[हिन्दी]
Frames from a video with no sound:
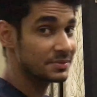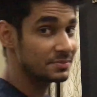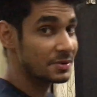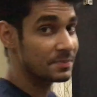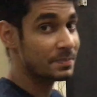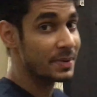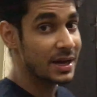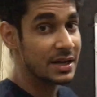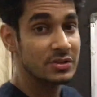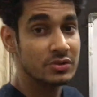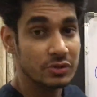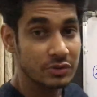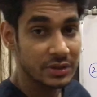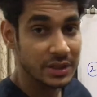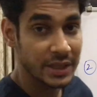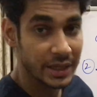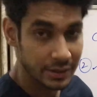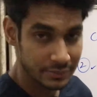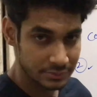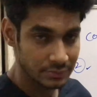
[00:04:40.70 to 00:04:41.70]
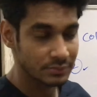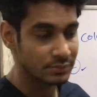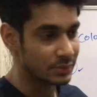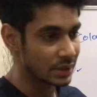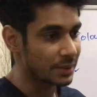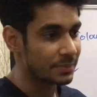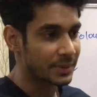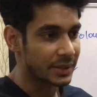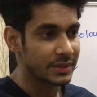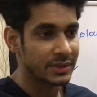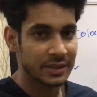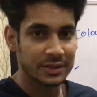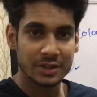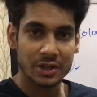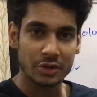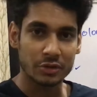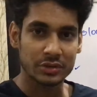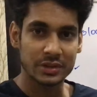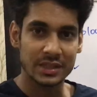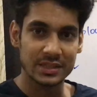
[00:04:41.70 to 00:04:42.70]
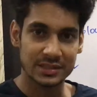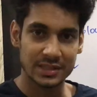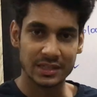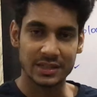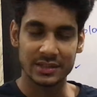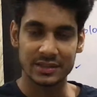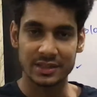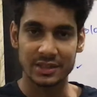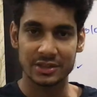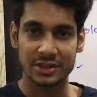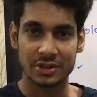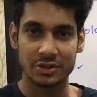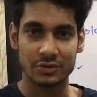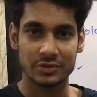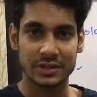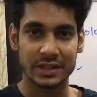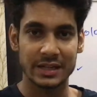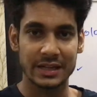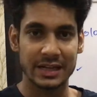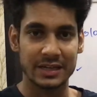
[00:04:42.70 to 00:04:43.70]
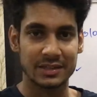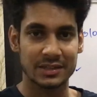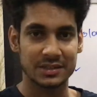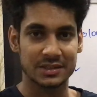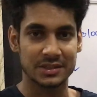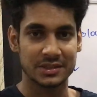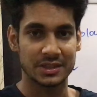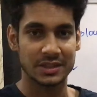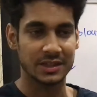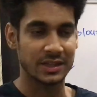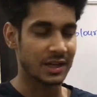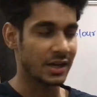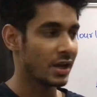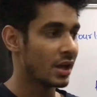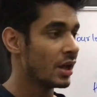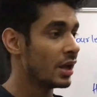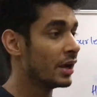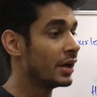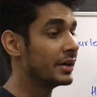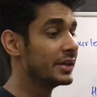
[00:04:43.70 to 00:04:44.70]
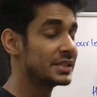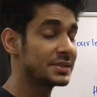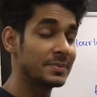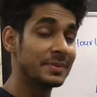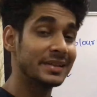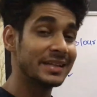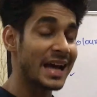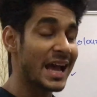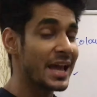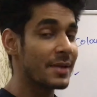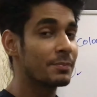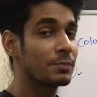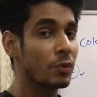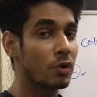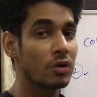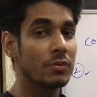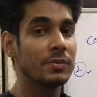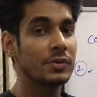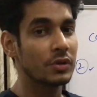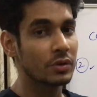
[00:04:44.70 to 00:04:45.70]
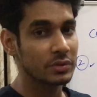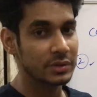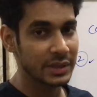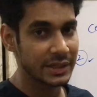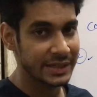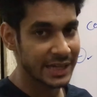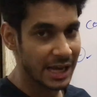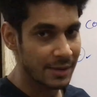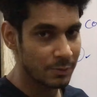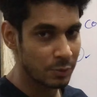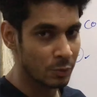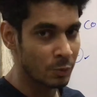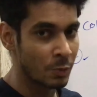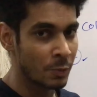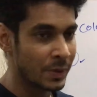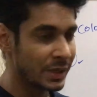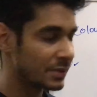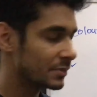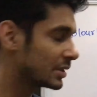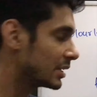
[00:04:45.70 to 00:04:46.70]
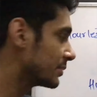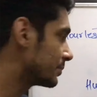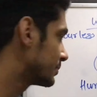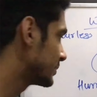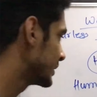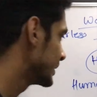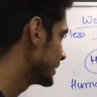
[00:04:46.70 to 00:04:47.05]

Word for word: भी पास होती है मतलब कंडक्टर होता है अच्छा कंडक्टर होता है इलेक्ट्रिसिटी का इसमें डाइपोल भी होता है डाइपोल मूवमेंट मतलब